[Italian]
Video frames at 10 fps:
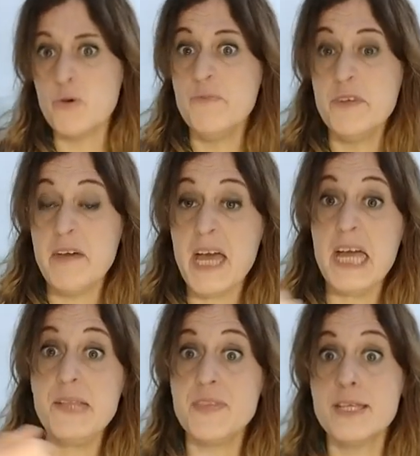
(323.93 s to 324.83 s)

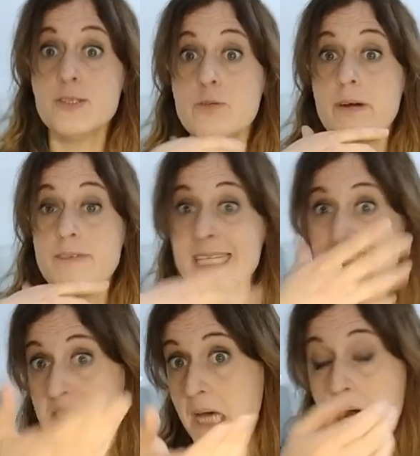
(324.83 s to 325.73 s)
convivente, insomma
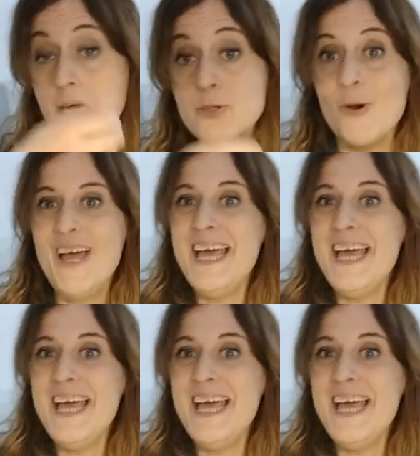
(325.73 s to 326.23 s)
fidanzato,